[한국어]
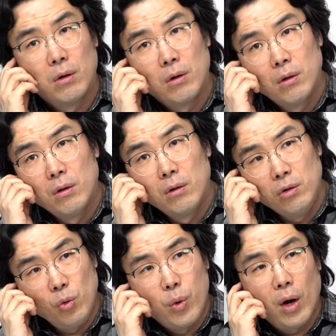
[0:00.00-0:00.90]
이걸
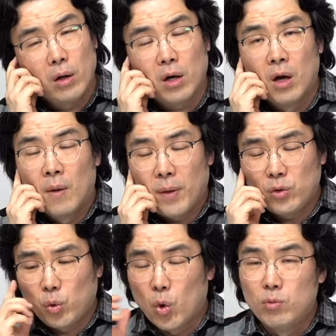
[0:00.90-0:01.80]
왜 할까? 난
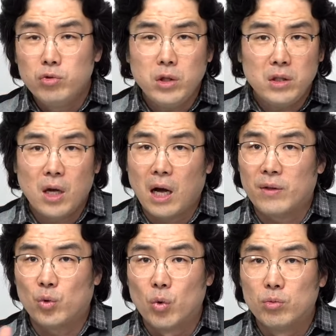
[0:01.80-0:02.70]
도무지 이해가 안
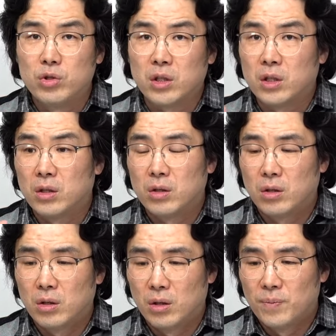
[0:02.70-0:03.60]
도무지
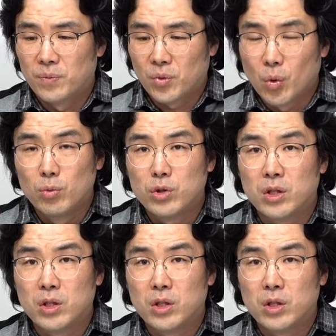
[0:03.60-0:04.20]
도무지